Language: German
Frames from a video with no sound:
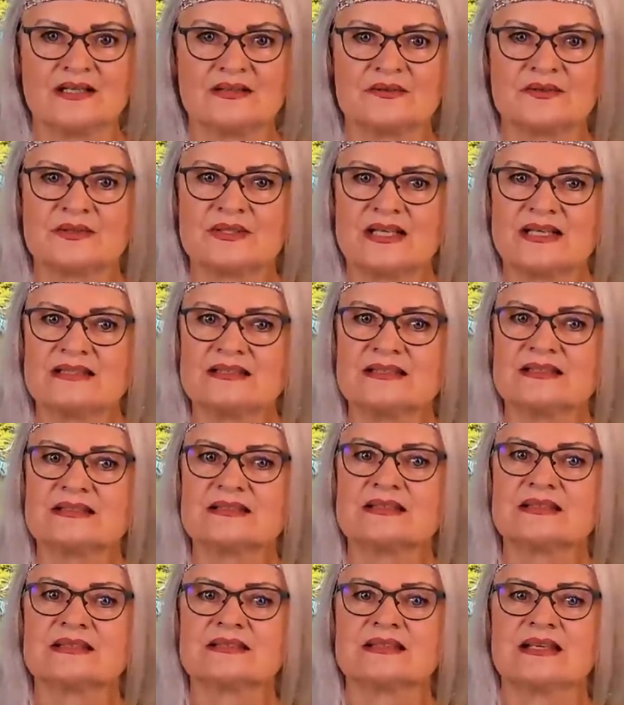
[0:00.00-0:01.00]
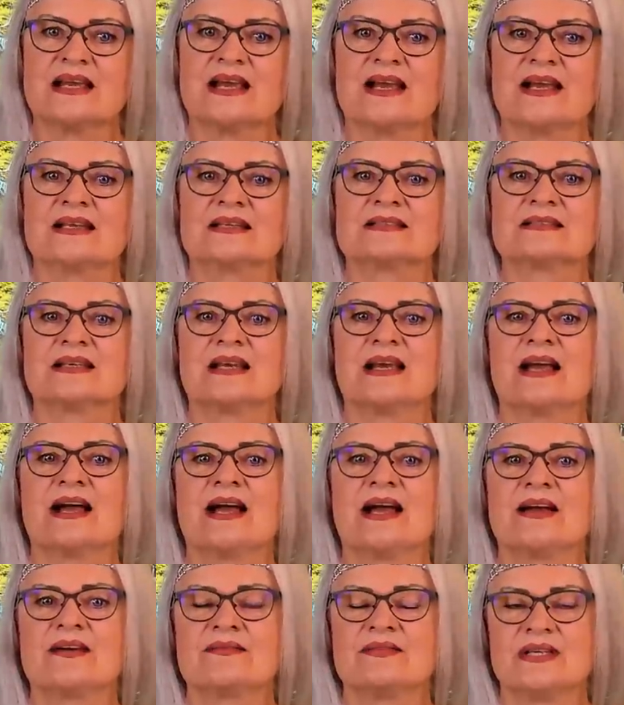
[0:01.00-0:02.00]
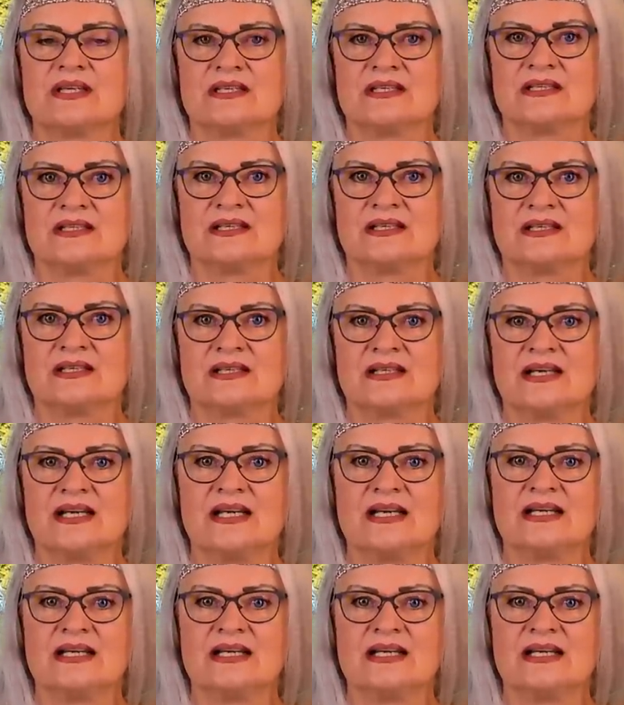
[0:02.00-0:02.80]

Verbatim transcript: Und das ist sehr, sehr wichtig.